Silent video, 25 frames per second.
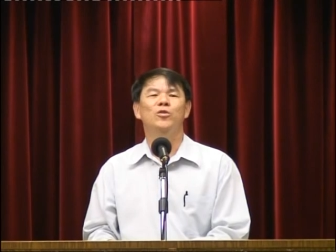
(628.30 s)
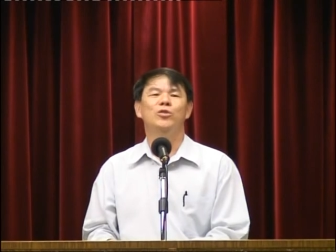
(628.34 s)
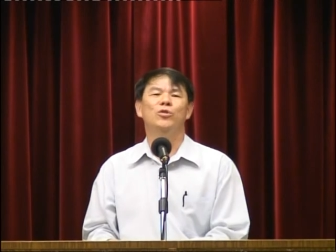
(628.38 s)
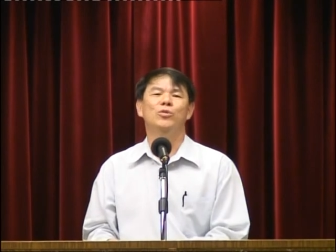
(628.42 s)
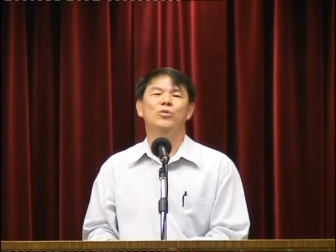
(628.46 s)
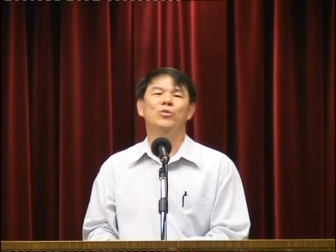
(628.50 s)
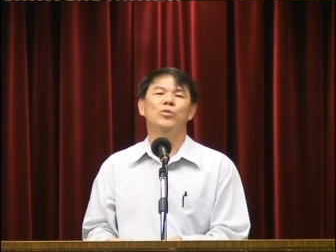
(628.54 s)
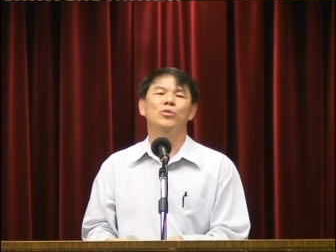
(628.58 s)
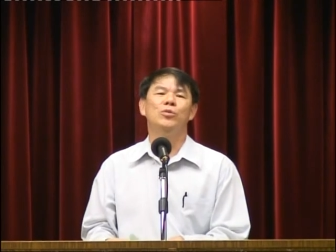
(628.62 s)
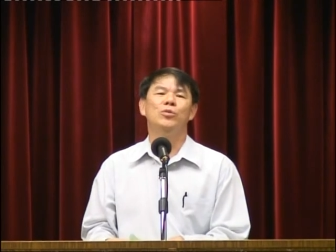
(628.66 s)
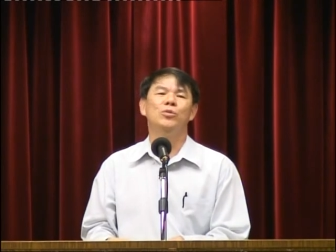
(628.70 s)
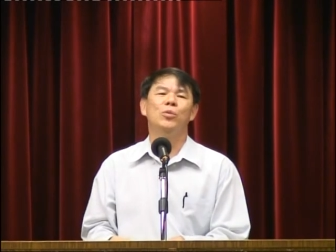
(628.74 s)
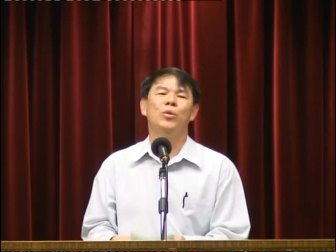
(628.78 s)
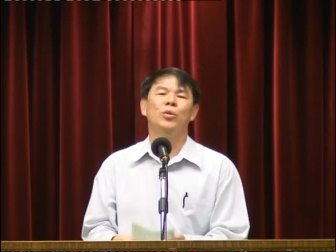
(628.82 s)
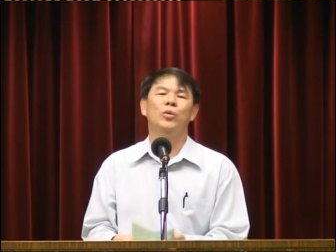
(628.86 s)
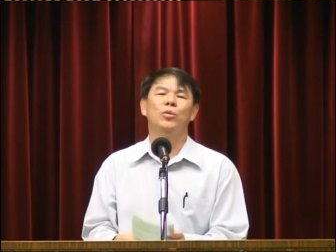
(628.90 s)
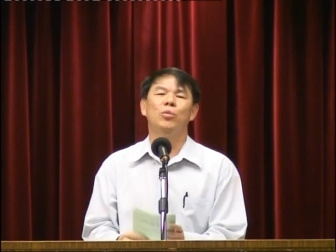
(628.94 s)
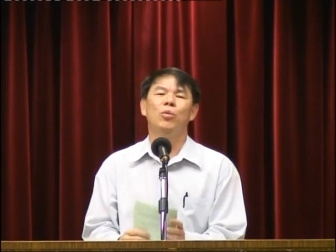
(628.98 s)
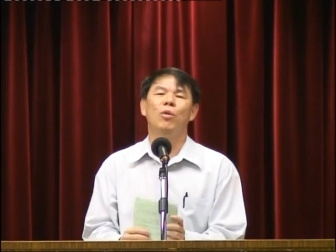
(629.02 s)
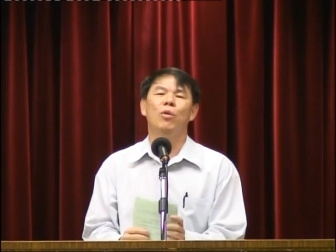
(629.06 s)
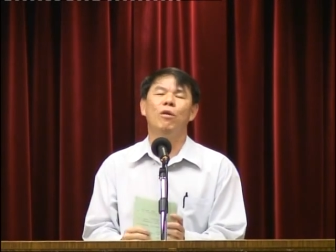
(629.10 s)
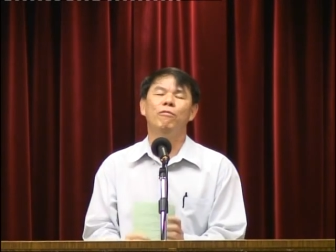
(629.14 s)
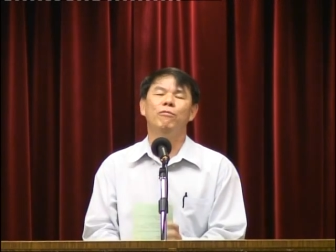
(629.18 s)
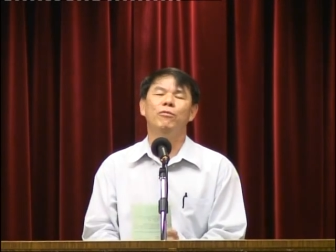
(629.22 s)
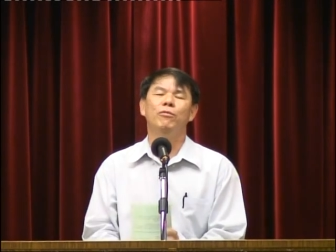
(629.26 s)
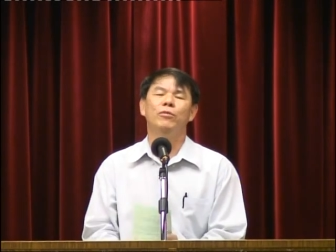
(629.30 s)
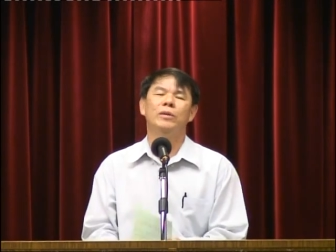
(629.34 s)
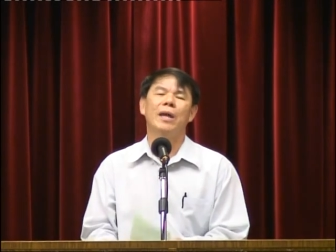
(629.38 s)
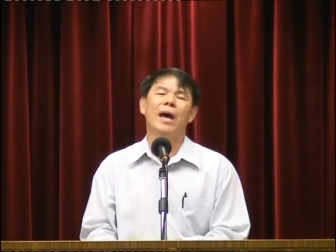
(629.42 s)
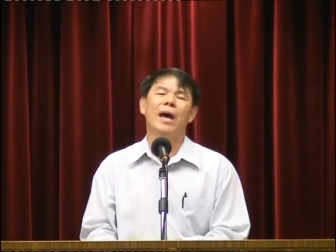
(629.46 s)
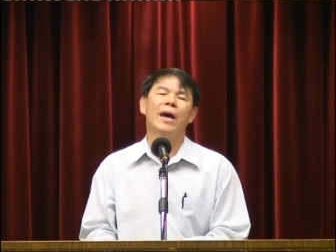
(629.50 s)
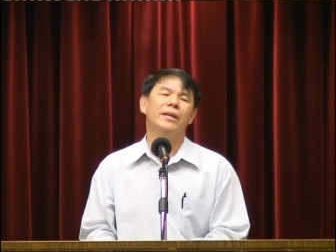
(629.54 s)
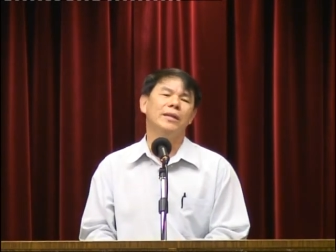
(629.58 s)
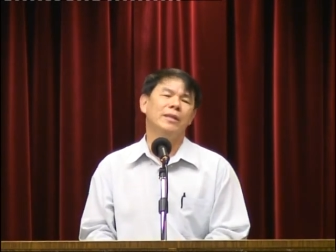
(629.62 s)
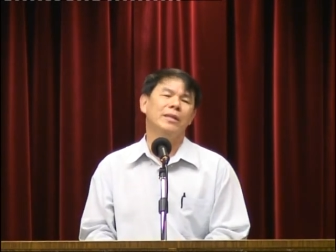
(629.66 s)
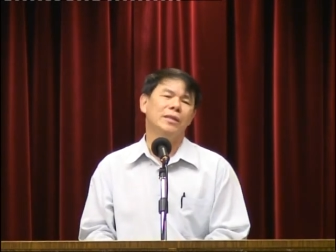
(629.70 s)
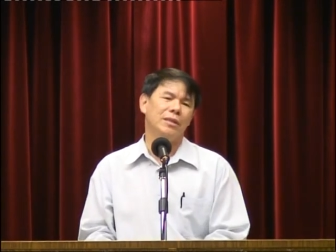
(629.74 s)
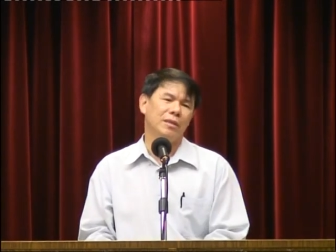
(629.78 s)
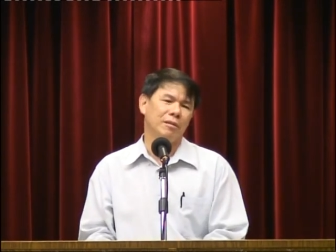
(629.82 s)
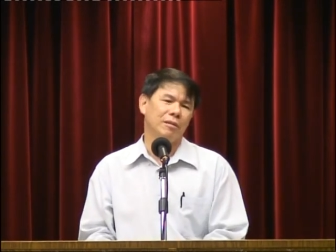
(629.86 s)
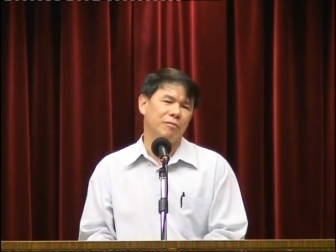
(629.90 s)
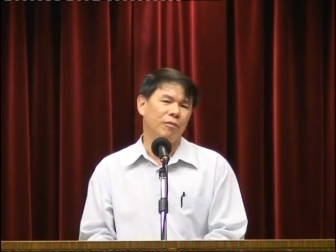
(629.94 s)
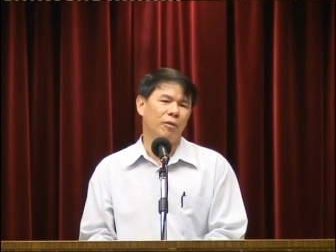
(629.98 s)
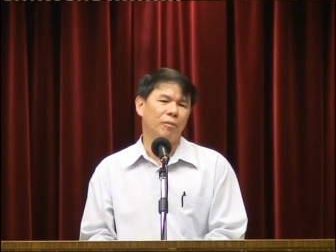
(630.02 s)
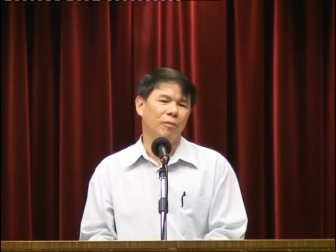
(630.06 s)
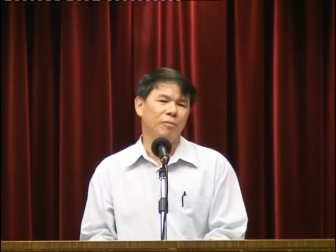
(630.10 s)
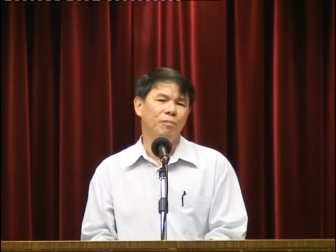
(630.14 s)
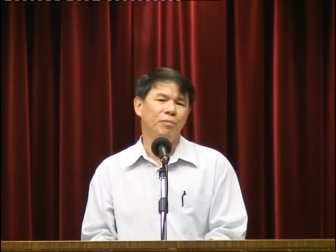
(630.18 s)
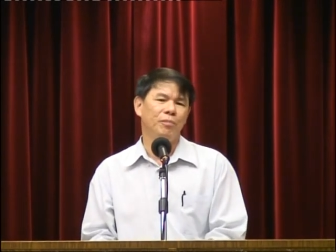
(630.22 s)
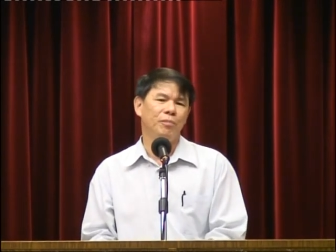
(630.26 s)
主所托付他的侍
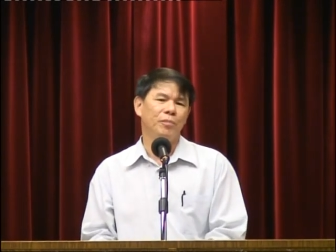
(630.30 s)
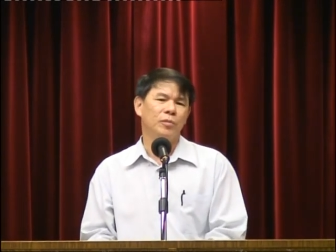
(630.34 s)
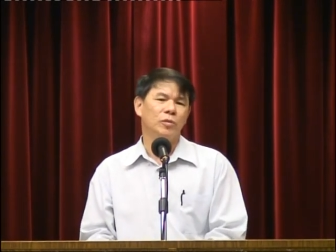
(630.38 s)
奉，